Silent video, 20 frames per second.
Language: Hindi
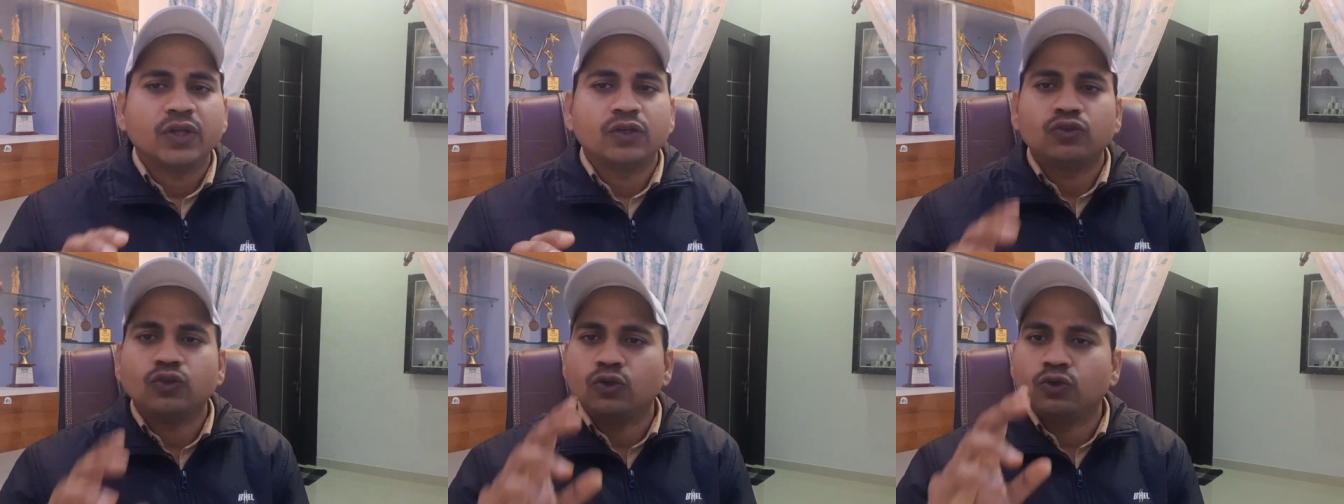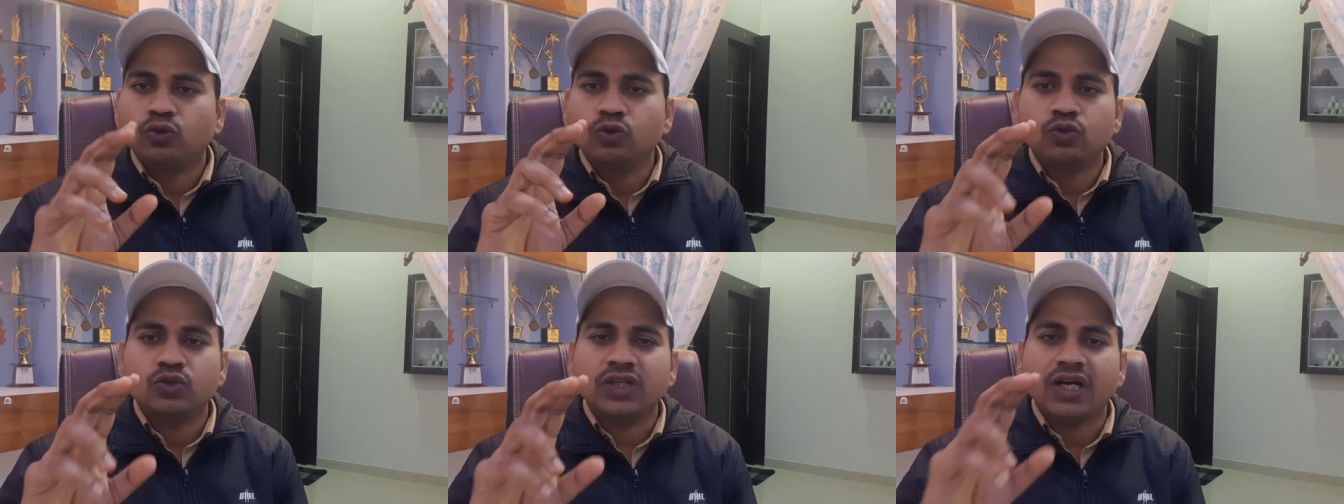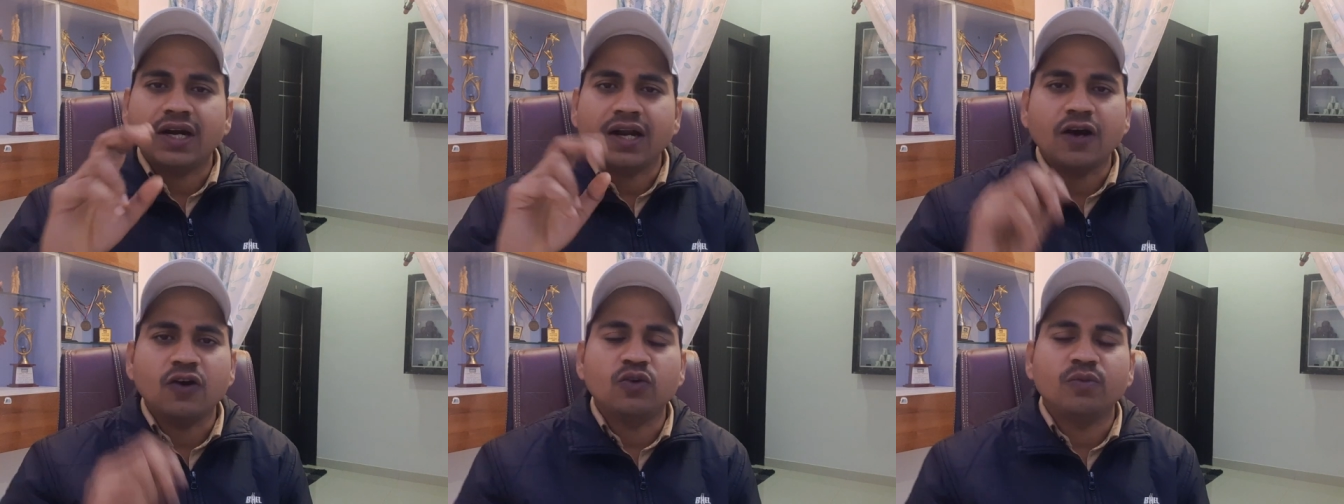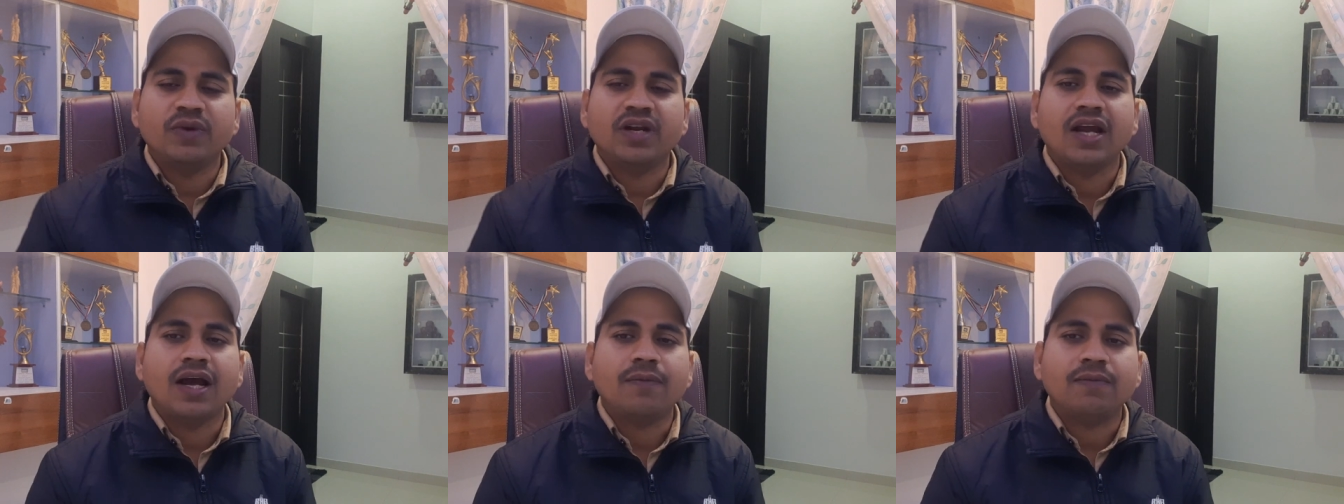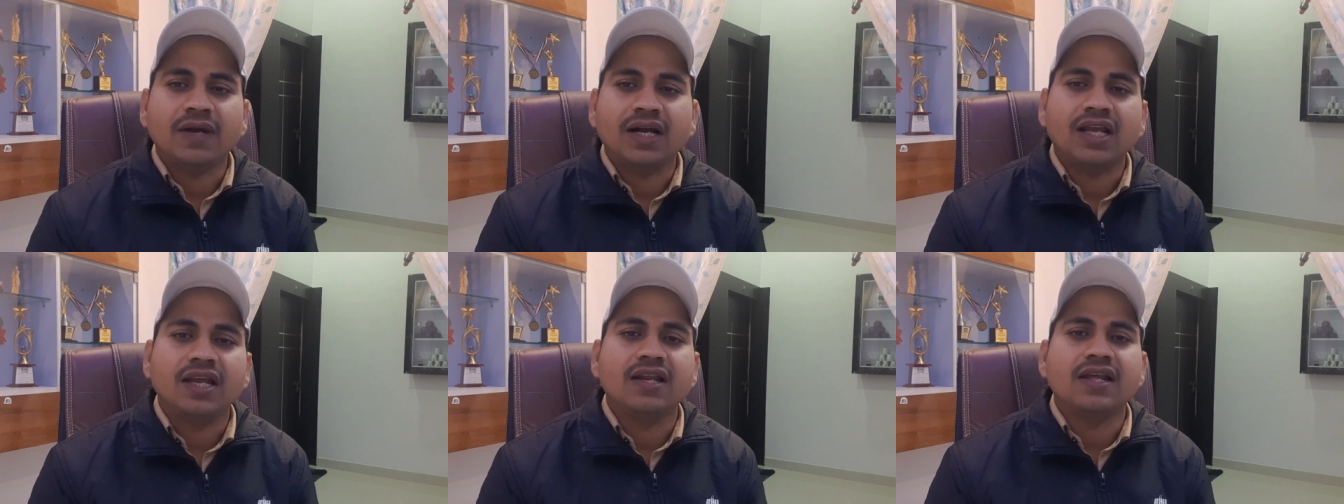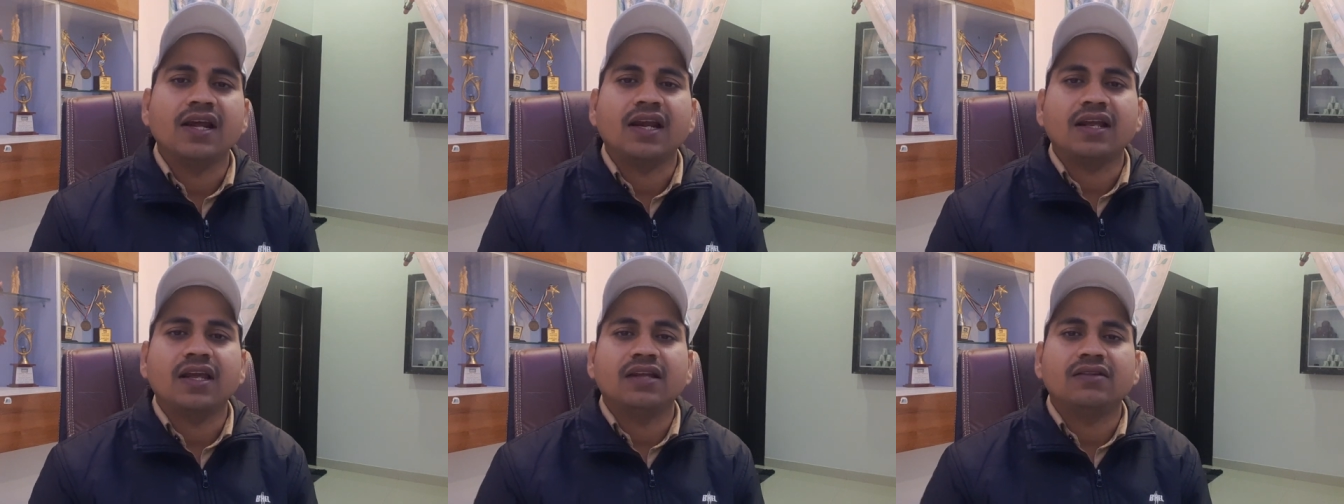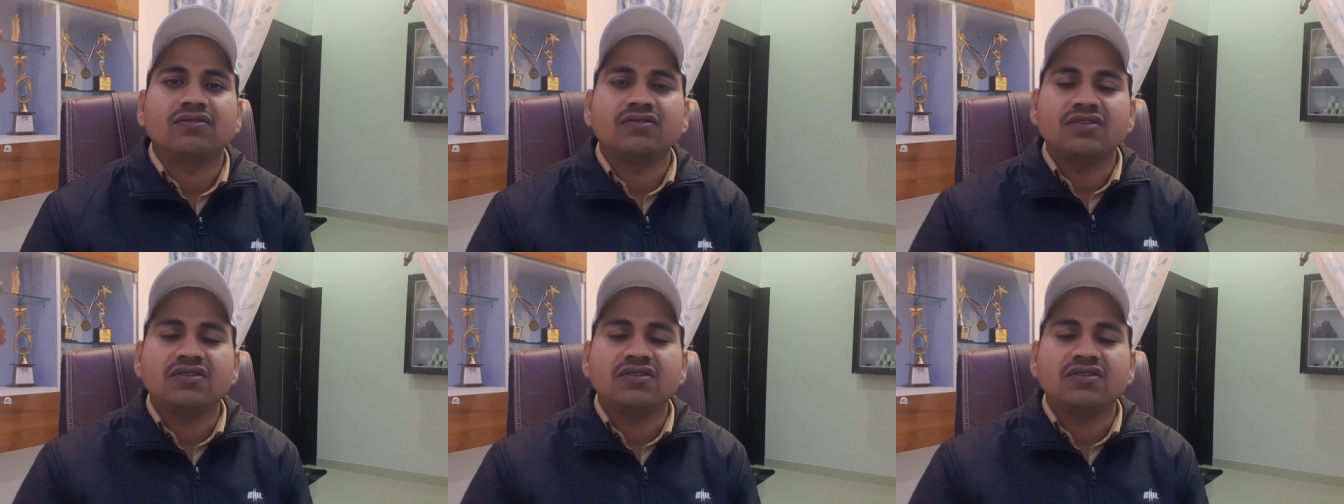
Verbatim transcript: तो दूसरा डाउट मैंने आपका क्लियर किया